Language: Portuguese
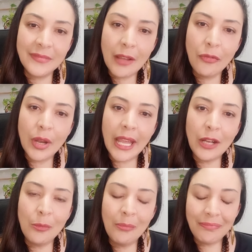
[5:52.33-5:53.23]
foquei
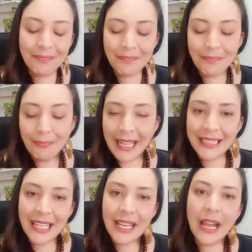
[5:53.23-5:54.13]
no
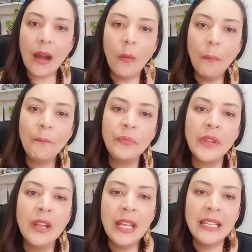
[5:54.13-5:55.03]
material,
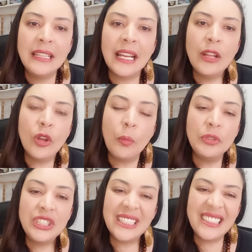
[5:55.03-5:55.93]
naquilo que eu
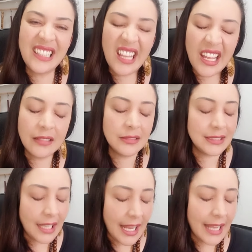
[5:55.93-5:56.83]
podia ter,
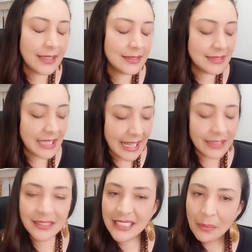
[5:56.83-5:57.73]
ter, ter,
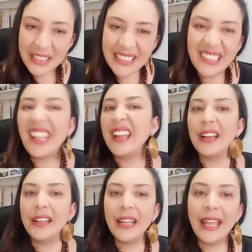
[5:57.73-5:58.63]
sempre
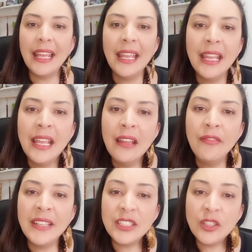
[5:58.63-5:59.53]
ter, né?
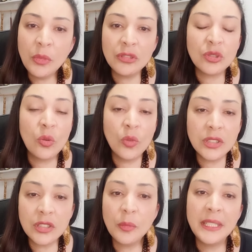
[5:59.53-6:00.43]
Fiz inúmeros
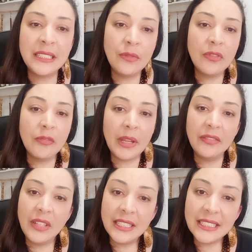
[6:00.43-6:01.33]
cursos sobre desenvolvimento
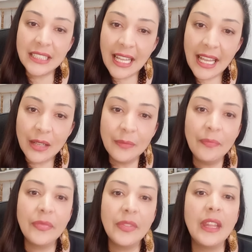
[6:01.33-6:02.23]
financeiro,
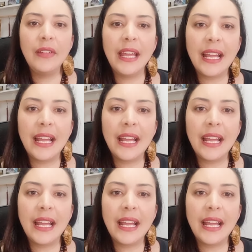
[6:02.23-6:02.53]
né? E a